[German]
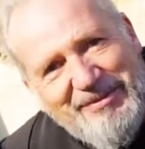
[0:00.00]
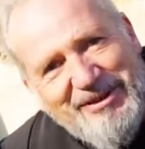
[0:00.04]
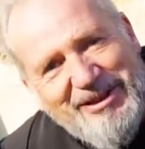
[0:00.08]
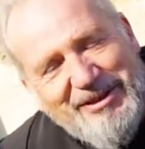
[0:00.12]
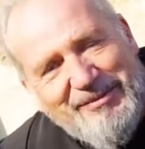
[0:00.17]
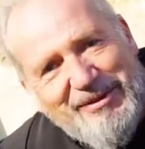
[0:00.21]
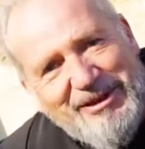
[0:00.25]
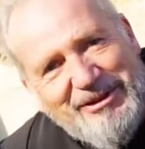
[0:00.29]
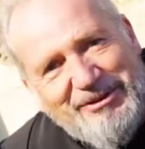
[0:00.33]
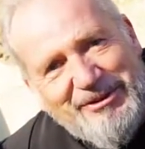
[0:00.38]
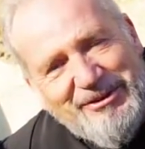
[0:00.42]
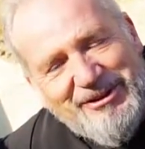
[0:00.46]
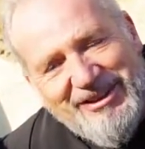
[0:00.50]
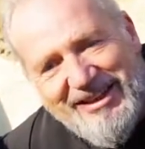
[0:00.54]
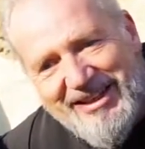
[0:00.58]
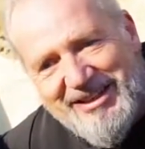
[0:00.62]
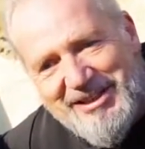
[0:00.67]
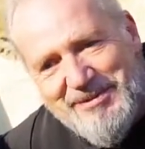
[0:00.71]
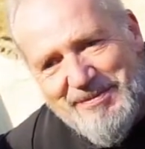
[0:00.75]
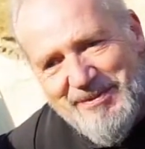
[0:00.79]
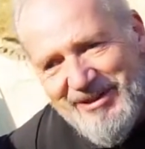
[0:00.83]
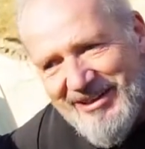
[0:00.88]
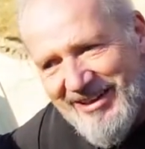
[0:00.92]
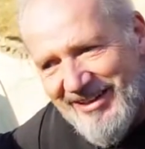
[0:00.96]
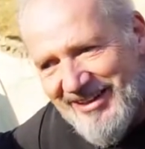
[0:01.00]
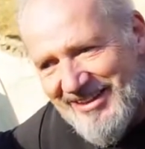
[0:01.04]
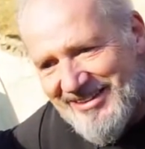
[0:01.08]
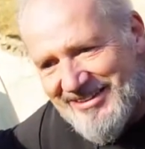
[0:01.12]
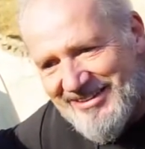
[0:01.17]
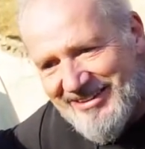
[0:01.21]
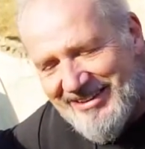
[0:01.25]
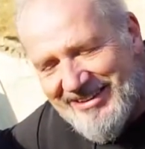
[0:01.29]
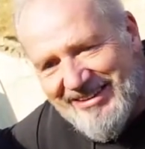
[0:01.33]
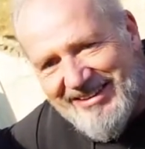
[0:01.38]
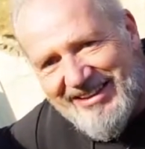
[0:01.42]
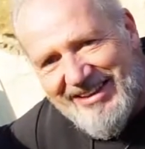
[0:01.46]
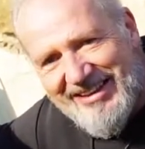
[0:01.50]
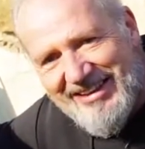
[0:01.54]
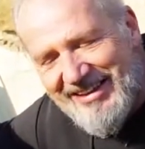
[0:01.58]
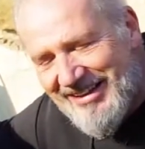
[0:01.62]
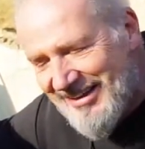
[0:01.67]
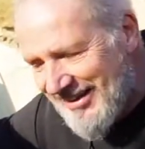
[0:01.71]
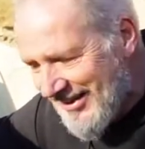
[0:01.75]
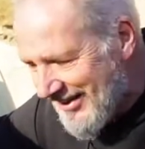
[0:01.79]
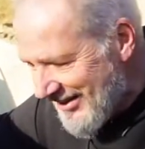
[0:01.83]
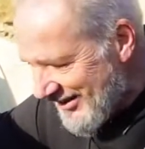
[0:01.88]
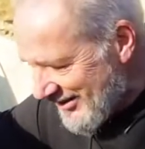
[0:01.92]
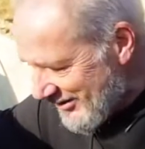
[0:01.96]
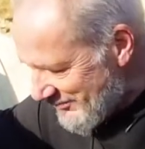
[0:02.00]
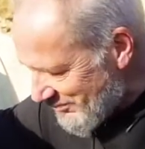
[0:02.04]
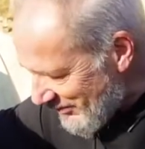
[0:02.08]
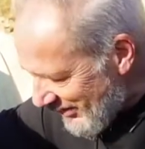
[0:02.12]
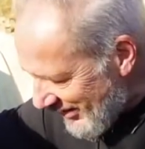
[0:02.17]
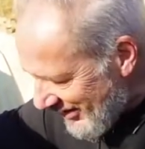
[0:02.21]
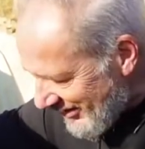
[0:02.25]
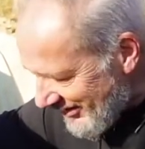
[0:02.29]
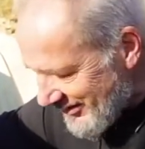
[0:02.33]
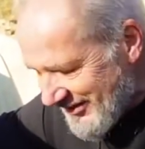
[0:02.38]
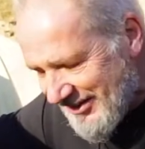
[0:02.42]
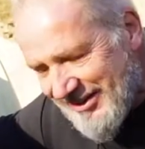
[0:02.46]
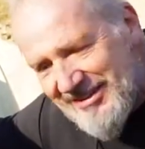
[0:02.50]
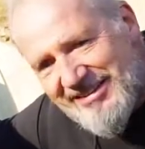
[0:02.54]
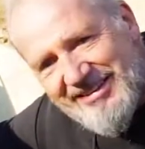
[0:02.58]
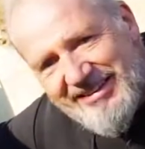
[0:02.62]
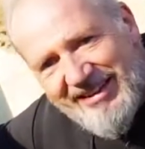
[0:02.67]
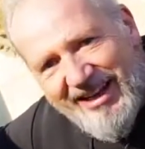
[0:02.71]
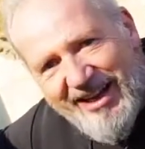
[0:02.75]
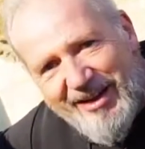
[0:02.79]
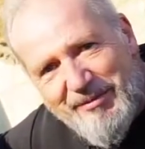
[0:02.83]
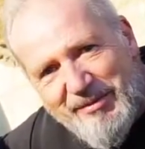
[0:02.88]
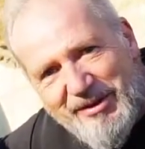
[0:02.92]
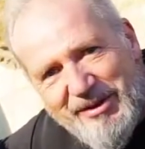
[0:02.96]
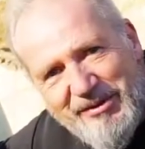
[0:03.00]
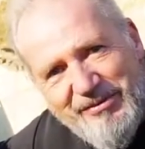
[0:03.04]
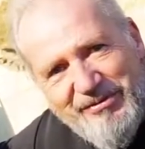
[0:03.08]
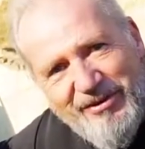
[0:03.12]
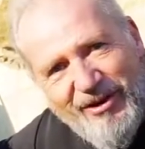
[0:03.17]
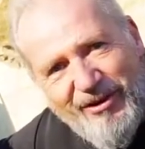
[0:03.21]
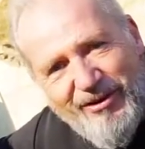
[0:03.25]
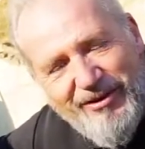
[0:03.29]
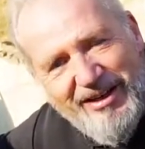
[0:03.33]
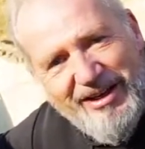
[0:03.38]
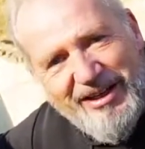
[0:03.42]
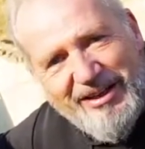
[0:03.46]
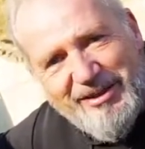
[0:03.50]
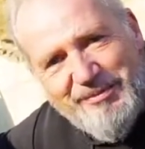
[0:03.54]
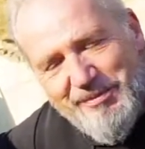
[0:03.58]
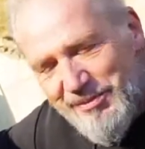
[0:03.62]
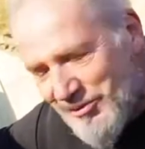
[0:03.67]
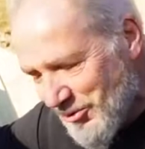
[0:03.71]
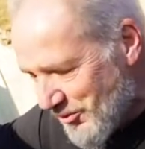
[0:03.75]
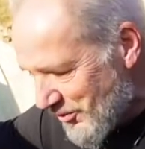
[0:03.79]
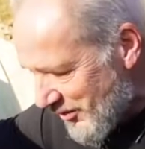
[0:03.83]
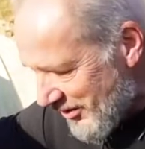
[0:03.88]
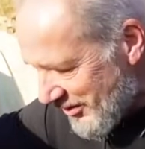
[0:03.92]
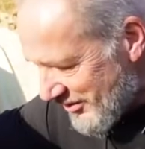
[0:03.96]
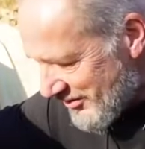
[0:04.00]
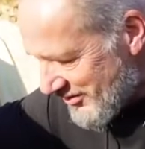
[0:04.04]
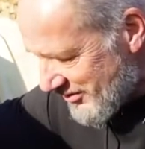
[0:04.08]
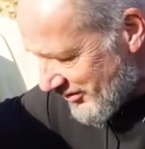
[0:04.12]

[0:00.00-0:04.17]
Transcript: bin ich immer total begeistert. Ich mag diesen Ami V8 Blubber